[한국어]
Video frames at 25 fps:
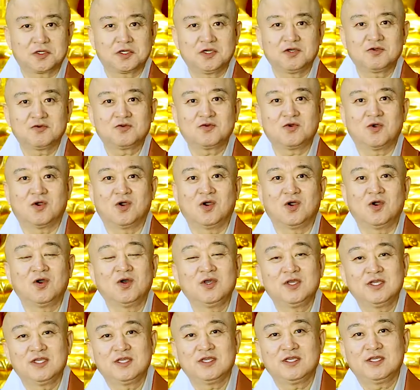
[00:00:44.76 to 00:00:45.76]
검고
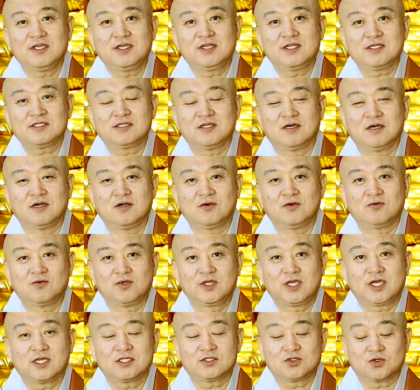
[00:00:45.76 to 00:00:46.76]
이래서
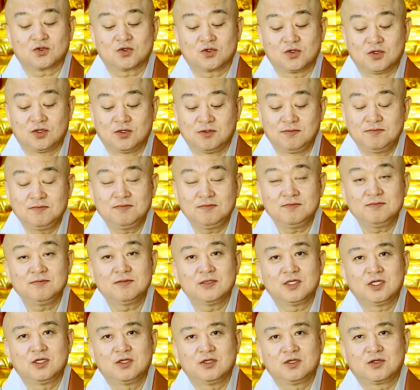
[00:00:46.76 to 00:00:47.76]
우리가
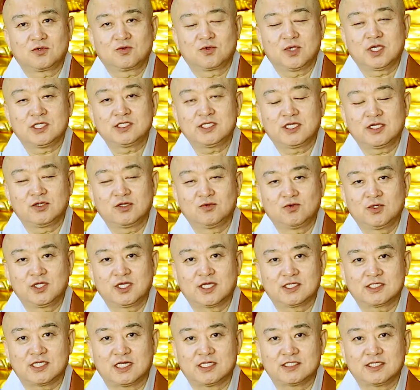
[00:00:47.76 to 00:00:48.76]
조금 굉장히
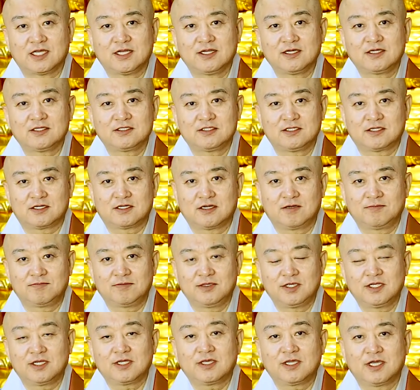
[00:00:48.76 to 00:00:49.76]
우리가 잘 사는 것처럼
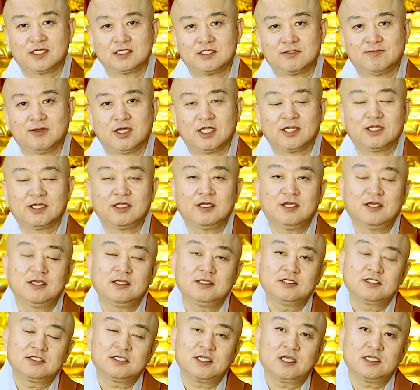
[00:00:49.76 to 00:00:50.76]
이렇게 하지만
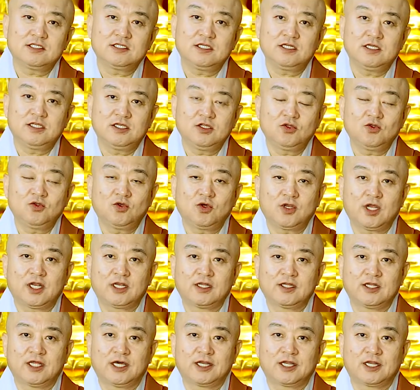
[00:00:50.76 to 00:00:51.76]
사실
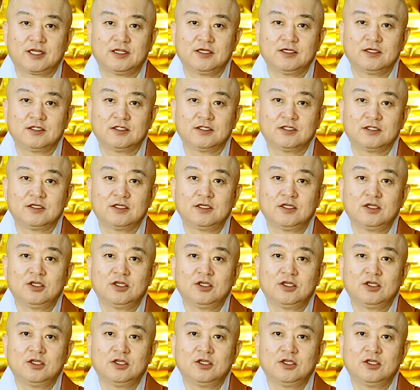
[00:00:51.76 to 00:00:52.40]
인도라는 나라는